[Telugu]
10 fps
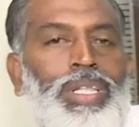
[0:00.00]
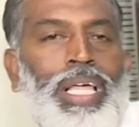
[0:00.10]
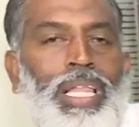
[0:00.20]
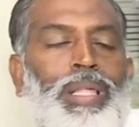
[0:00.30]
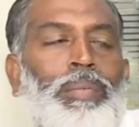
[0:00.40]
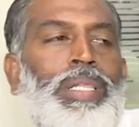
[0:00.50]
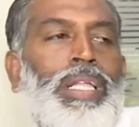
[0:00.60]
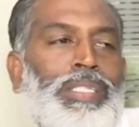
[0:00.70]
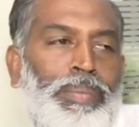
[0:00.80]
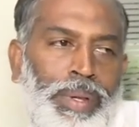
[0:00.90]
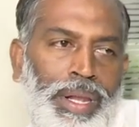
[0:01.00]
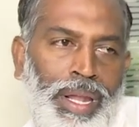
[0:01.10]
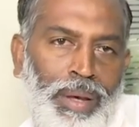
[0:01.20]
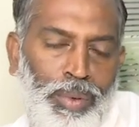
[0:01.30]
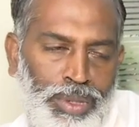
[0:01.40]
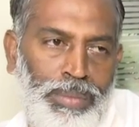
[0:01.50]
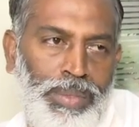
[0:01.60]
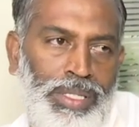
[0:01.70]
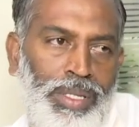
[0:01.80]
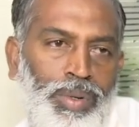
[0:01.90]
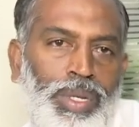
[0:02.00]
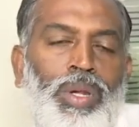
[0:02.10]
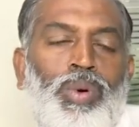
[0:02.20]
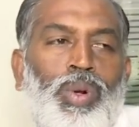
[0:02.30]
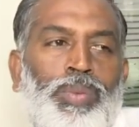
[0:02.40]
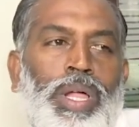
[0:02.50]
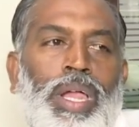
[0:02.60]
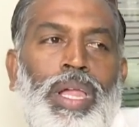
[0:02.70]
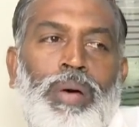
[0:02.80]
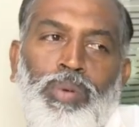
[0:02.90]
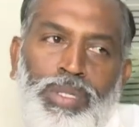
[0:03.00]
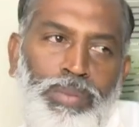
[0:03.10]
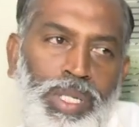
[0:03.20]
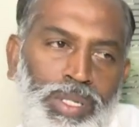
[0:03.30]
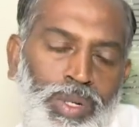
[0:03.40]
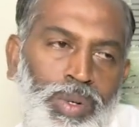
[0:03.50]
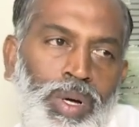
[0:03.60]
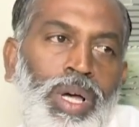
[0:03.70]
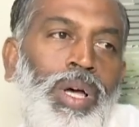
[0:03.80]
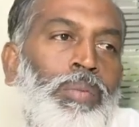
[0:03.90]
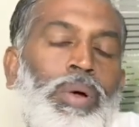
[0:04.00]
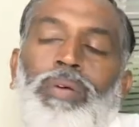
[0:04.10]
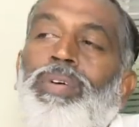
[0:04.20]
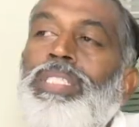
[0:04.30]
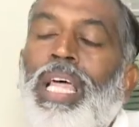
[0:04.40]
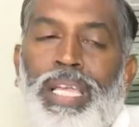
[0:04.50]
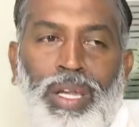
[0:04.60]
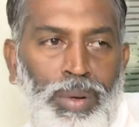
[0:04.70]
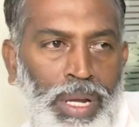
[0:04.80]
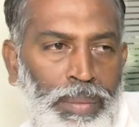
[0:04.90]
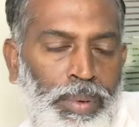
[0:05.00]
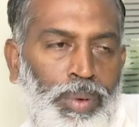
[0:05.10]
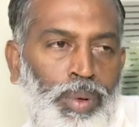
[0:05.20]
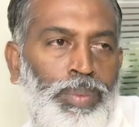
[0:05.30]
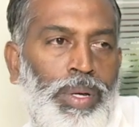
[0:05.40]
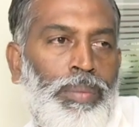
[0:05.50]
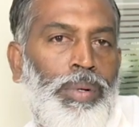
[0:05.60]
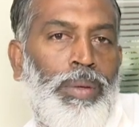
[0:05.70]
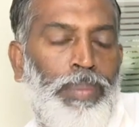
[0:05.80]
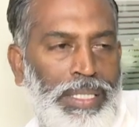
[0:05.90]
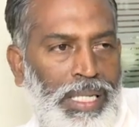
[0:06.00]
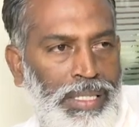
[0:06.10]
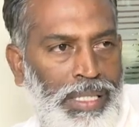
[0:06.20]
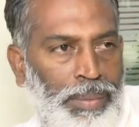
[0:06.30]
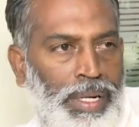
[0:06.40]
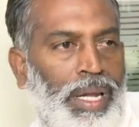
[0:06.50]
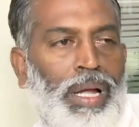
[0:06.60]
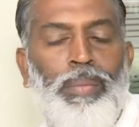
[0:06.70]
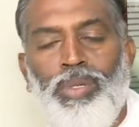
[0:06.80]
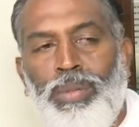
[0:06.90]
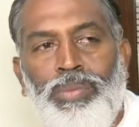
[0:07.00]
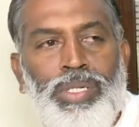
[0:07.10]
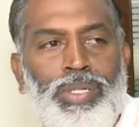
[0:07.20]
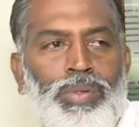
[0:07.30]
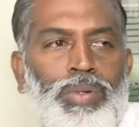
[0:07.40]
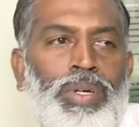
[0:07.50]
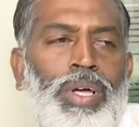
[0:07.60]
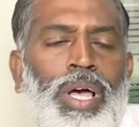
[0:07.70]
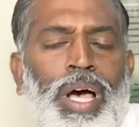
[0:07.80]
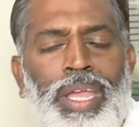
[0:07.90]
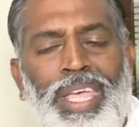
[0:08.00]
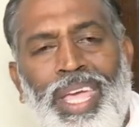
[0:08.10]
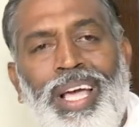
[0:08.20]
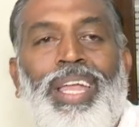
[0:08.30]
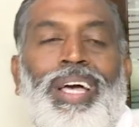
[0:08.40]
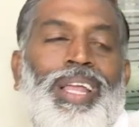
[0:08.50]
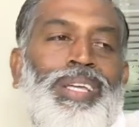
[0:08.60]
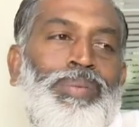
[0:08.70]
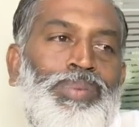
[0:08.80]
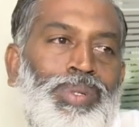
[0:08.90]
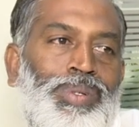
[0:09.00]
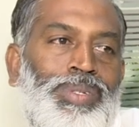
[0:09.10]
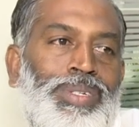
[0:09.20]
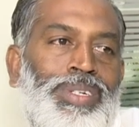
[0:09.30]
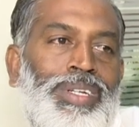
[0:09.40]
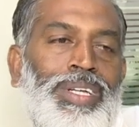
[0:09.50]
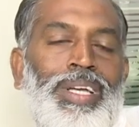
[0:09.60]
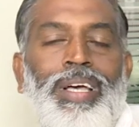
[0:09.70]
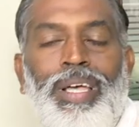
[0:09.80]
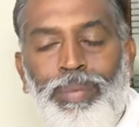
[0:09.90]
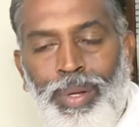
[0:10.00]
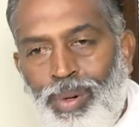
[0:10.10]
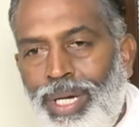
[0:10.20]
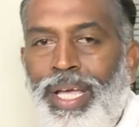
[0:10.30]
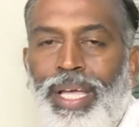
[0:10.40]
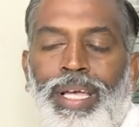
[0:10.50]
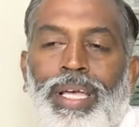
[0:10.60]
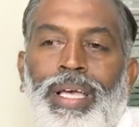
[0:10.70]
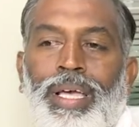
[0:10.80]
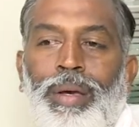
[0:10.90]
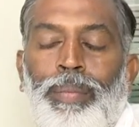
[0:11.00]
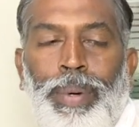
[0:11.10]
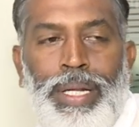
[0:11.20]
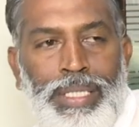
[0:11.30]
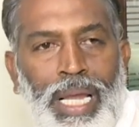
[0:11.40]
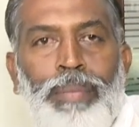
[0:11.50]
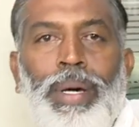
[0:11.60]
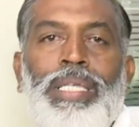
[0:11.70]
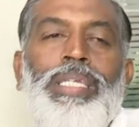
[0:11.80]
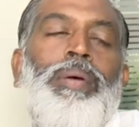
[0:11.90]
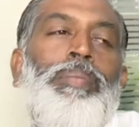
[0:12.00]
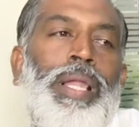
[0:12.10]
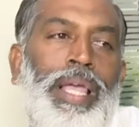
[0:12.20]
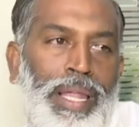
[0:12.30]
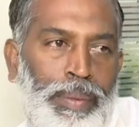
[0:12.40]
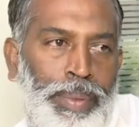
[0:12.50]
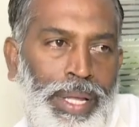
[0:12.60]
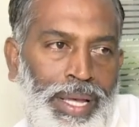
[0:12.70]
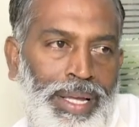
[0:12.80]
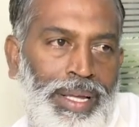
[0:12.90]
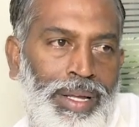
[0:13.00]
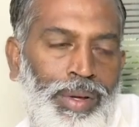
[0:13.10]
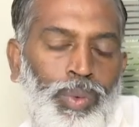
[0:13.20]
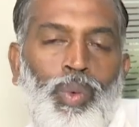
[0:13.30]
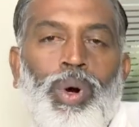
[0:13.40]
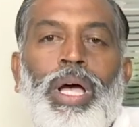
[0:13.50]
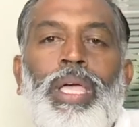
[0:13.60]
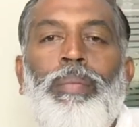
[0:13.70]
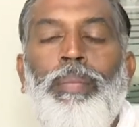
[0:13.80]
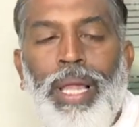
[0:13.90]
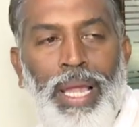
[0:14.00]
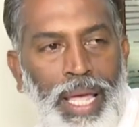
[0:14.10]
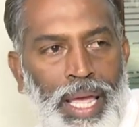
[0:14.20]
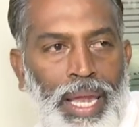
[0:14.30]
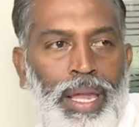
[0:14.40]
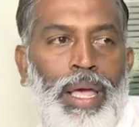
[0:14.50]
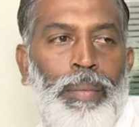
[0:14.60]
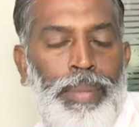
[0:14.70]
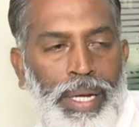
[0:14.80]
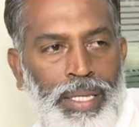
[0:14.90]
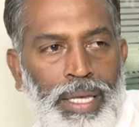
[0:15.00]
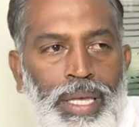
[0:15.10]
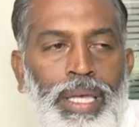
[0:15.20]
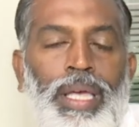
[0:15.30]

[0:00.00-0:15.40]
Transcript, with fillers: దళిత బంధు అని చెప్పారన్న మోసం చేసిర్రు ఇల్లు కూలిపోయినా మోసం చేసిర్రు మొన్న వర్షాలకు ఇల్లు కూలిపోయినప్పుడు పైసలు ఇస్తామన్నారా మోసం చేసిర్రు అనేక రకాలుగా చెప్తున్నాం మీరు ఒకటే ప్రజల మనిషి ఎమ్మెల్యే అయినప్పుడే ఒక ఎమ్మెల్యే అనే అభ్యర్థి